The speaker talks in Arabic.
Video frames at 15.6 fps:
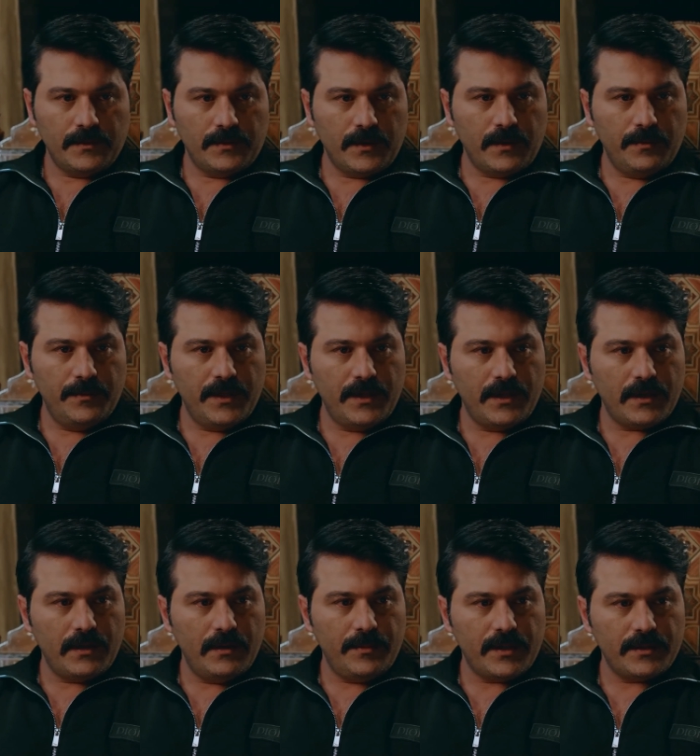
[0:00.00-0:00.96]
وضرب
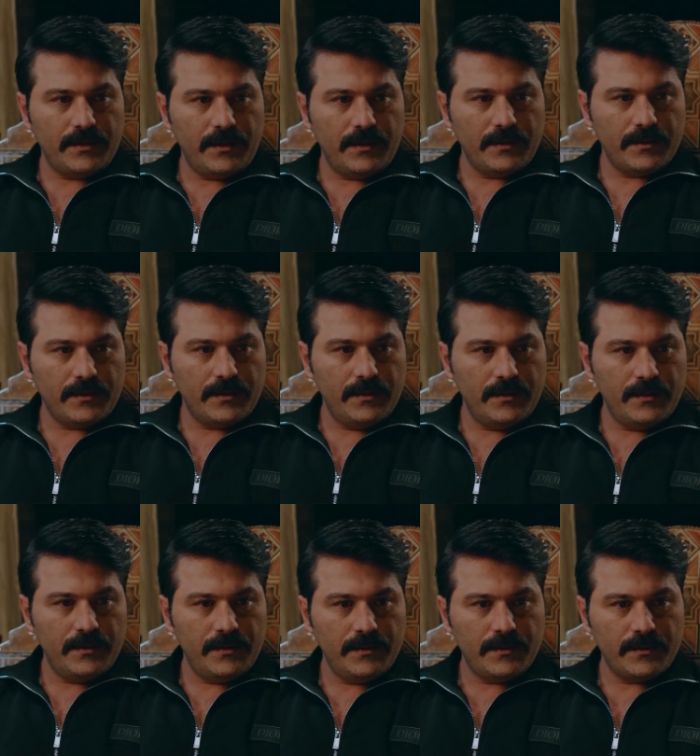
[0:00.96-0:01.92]
منك لمرتك
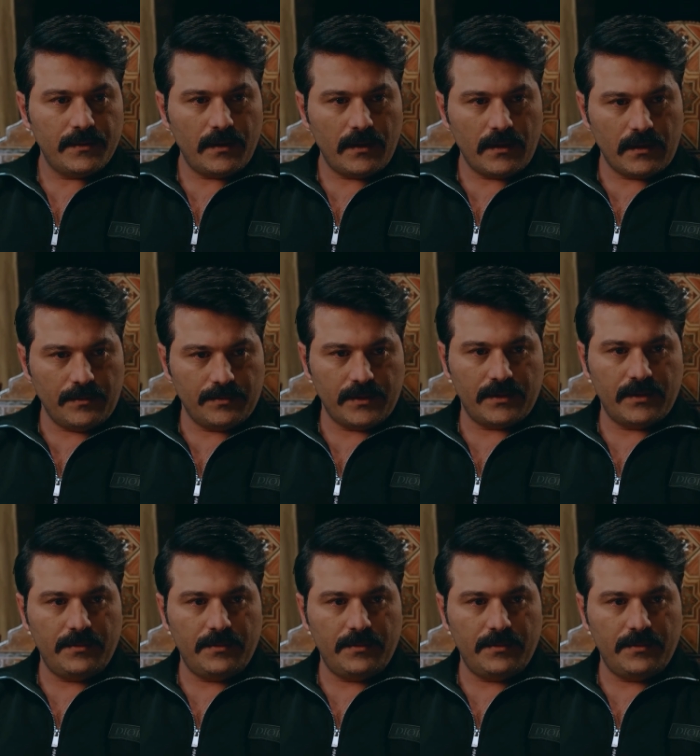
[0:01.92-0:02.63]
قربت